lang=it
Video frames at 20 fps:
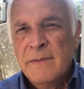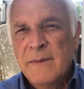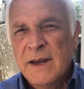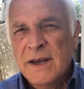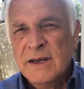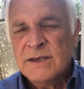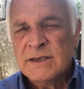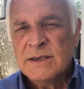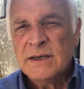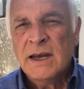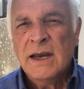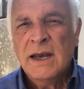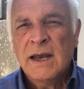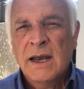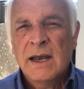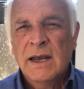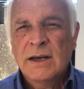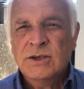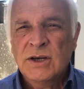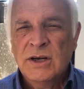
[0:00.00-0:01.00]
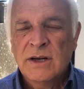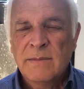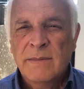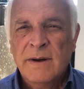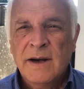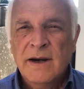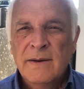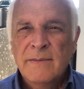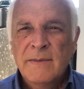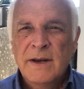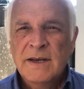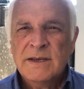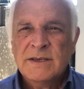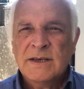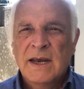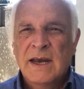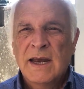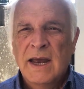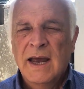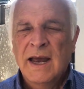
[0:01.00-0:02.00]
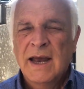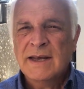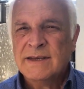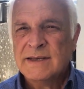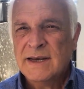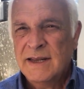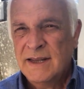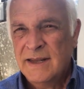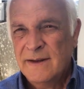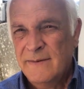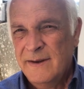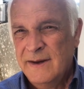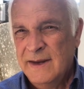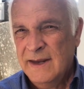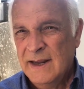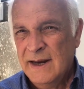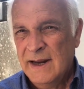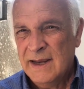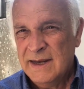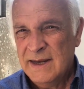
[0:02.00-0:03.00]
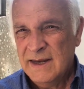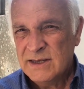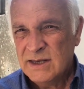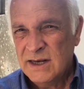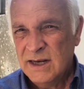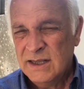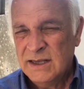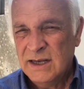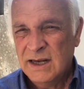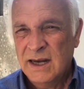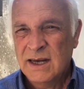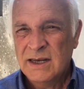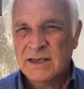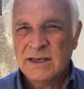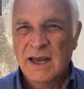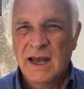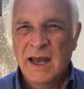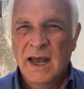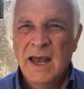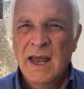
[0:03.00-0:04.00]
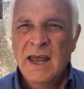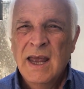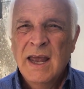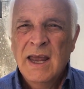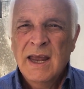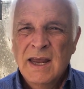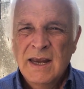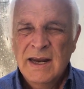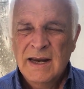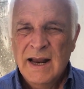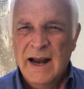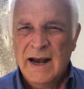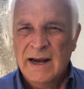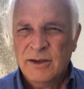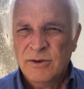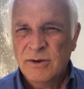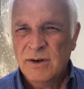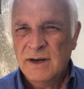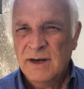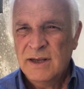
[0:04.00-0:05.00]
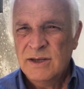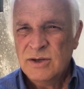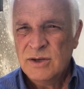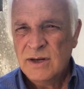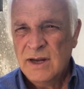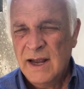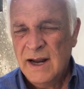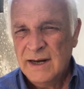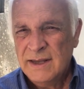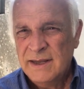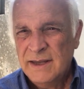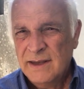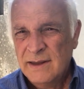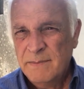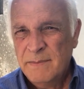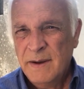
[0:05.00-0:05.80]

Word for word: messa, celebrare messa a Santa Maria, la chiesetta che sta in alto, nella zona alta del